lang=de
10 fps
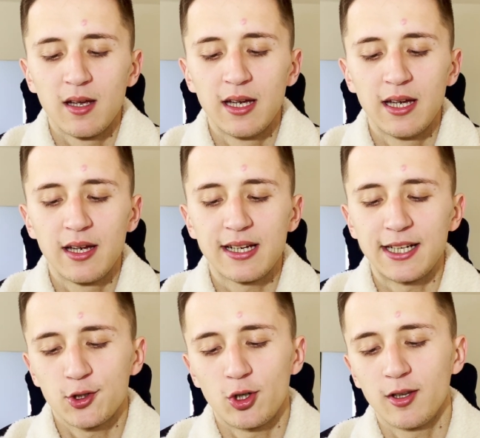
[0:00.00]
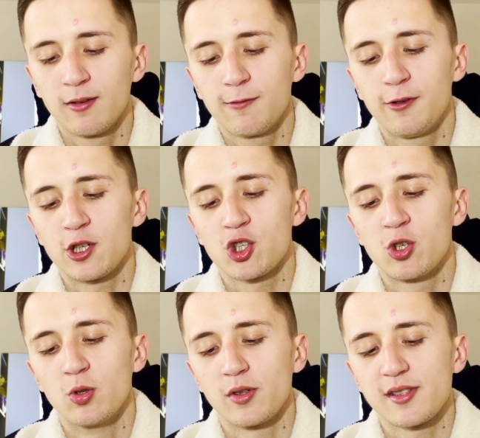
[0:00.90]
äh,
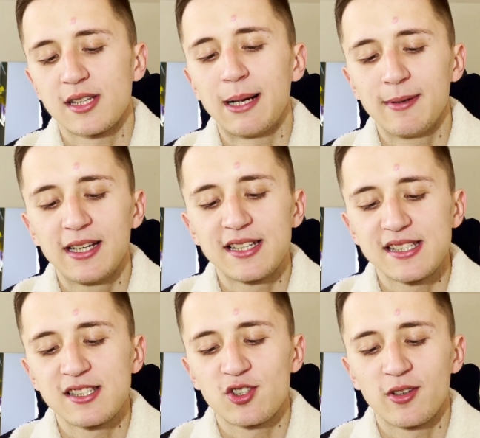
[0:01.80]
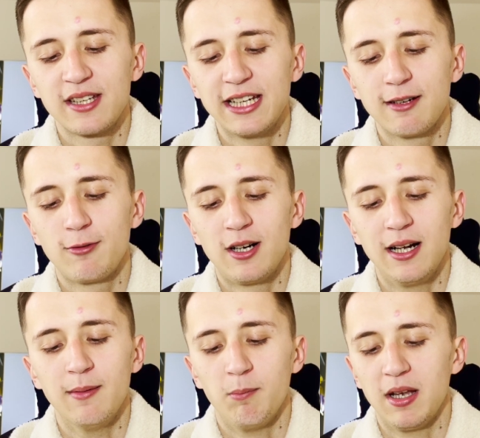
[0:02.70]
Kartonverschluss. Aber es ist schon eher vor
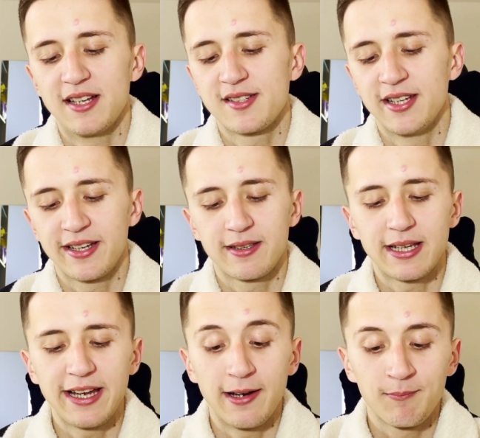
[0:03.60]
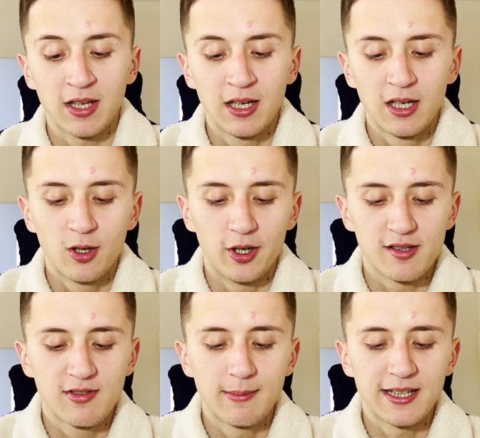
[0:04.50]
allem Plastik. Naja,
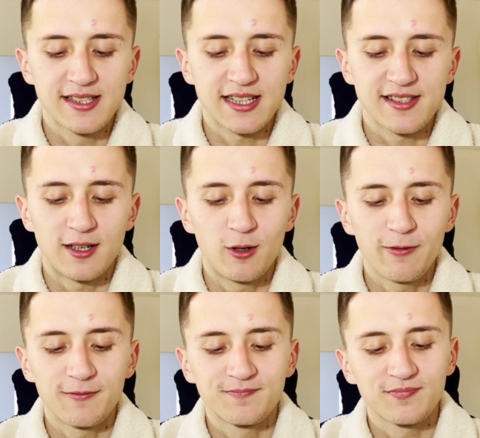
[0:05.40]
Leute, wir machen das Ganze auf.